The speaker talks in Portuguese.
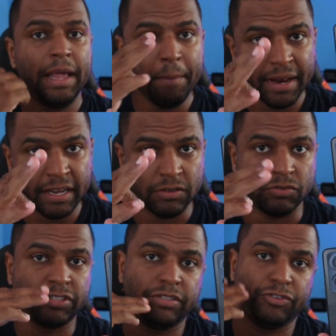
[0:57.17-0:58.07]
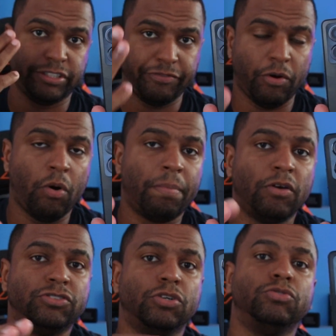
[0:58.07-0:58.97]
Lembrando, se você for comprar
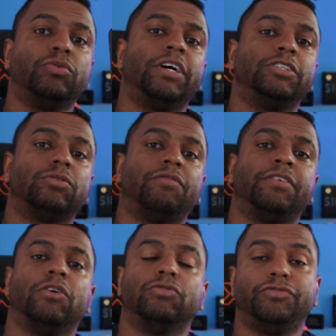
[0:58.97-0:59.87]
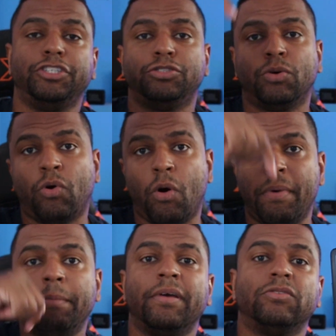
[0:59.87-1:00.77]
o seu durante ou ao final do vídeo,
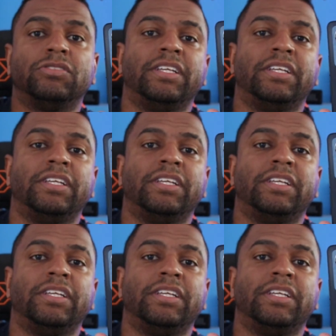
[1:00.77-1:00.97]
compra pelos